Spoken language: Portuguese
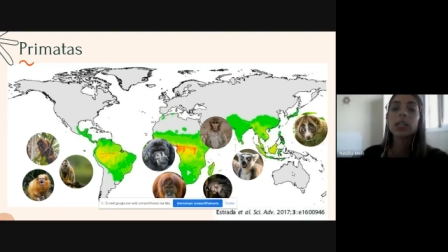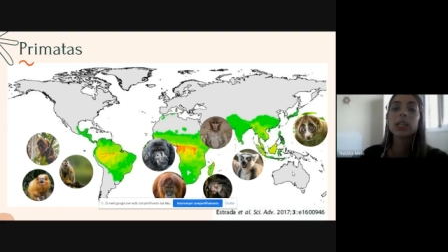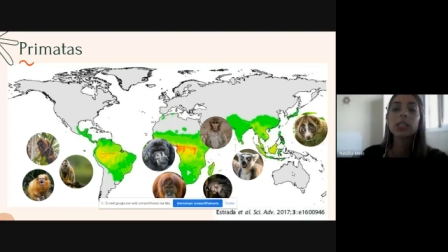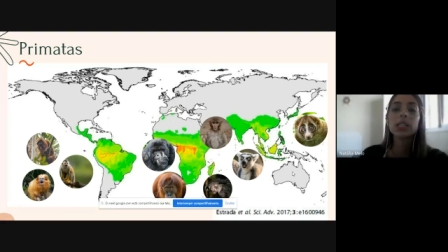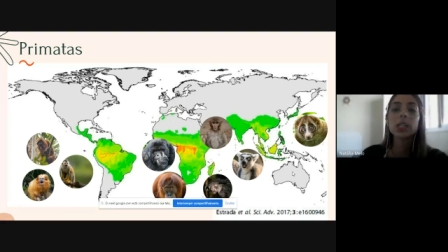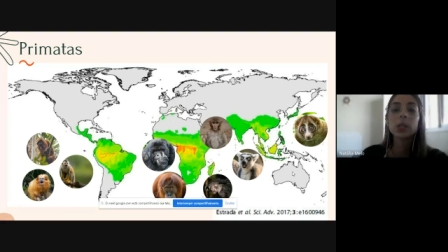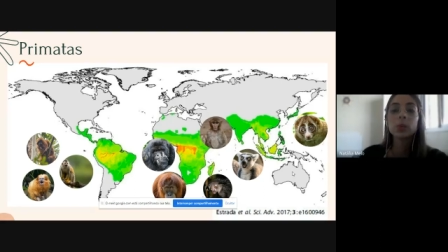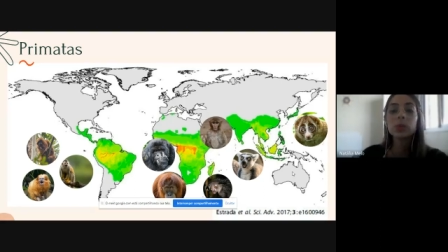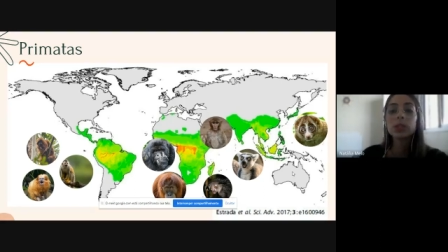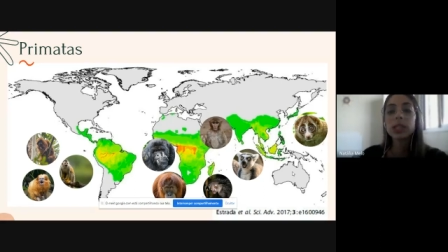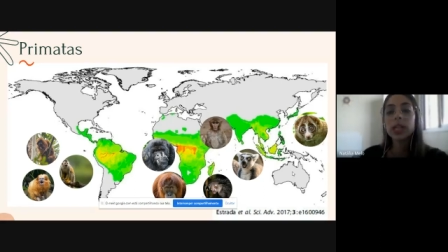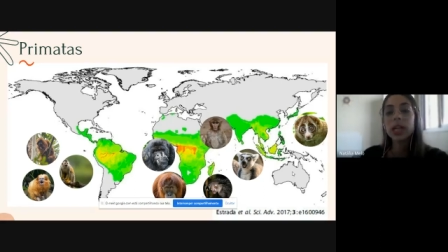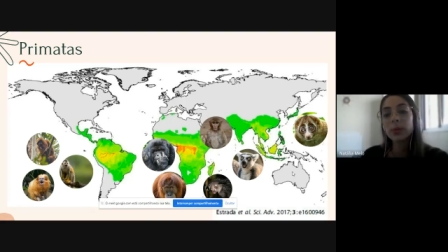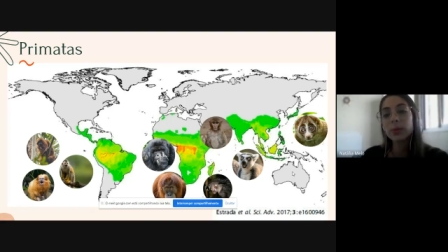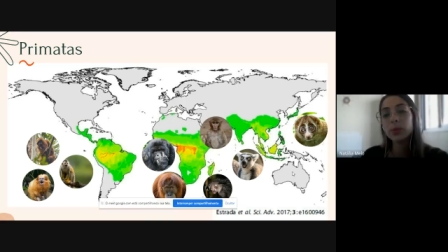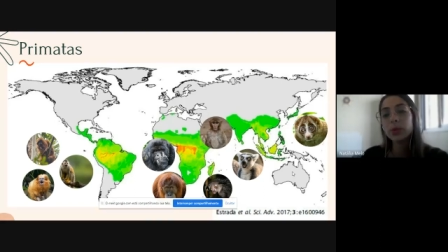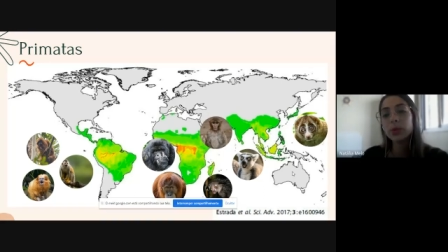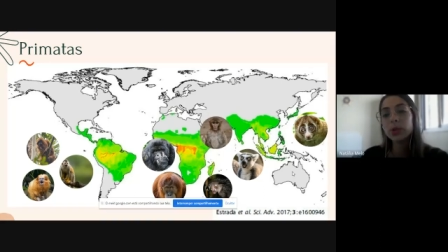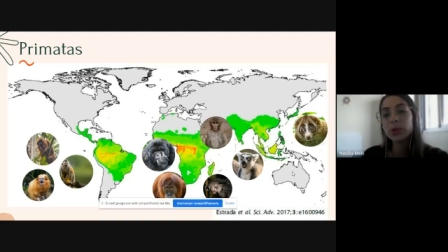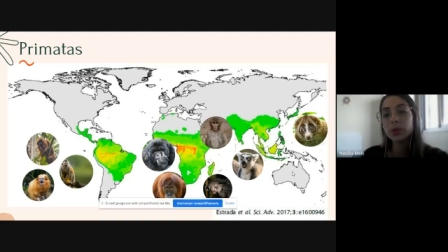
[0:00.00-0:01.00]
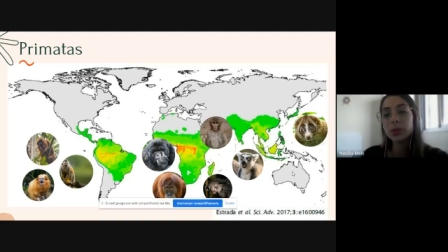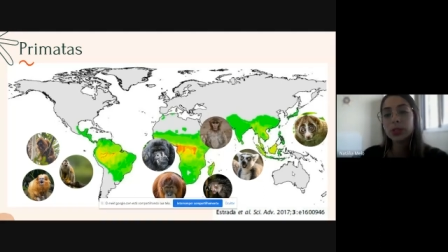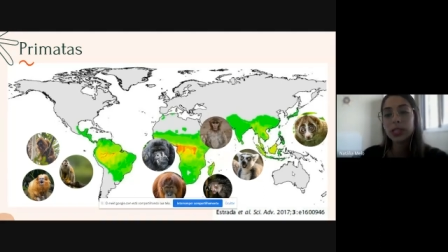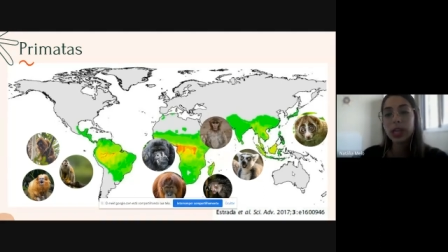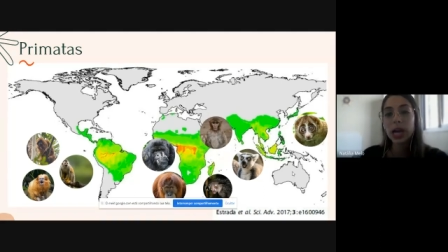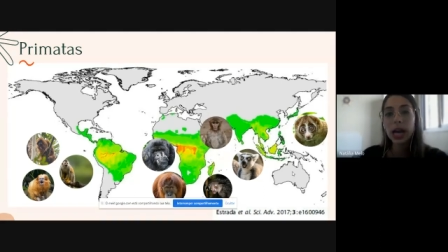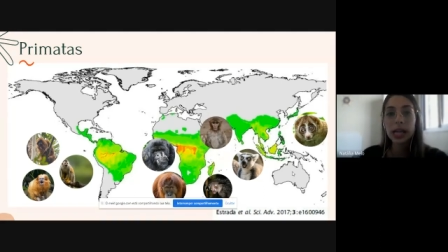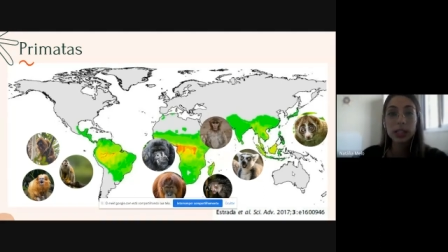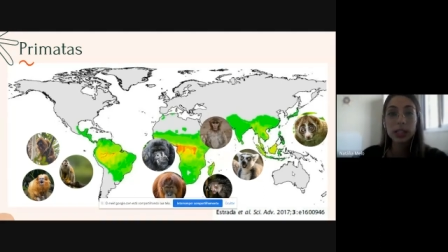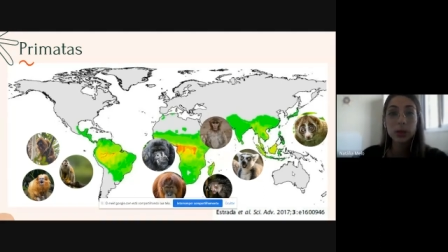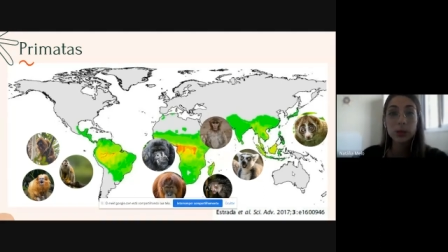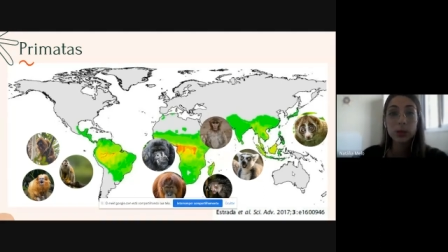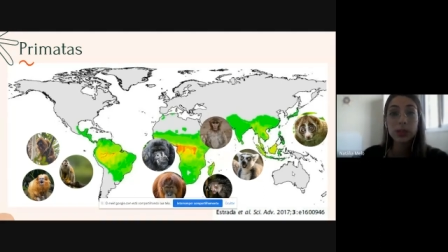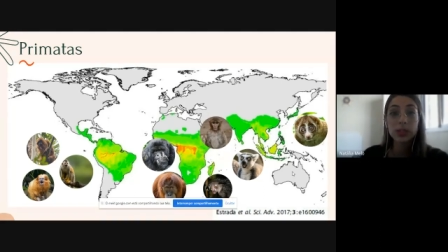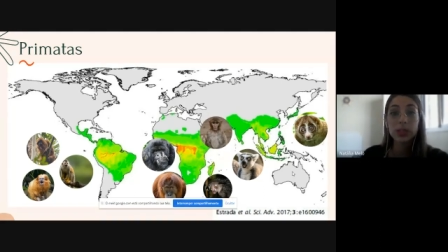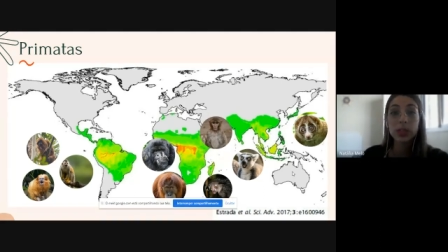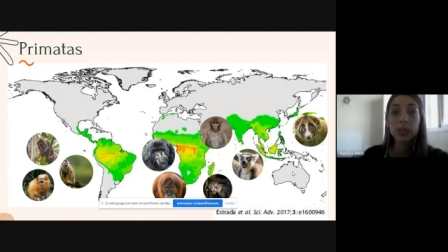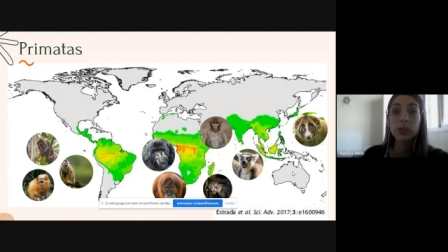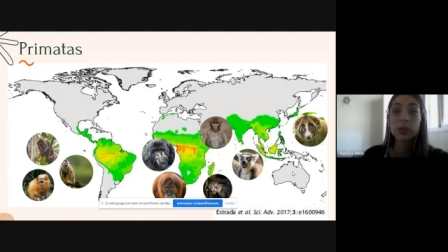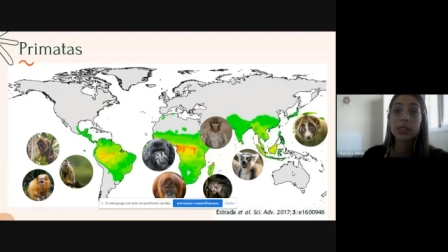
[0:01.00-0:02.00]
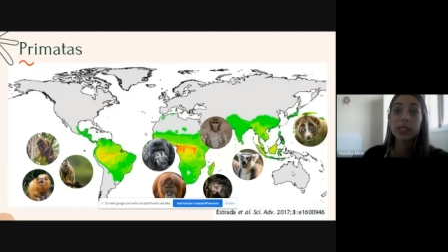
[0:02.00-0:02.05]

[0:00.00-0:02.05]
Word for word: que são os lêmures, os gálagos e os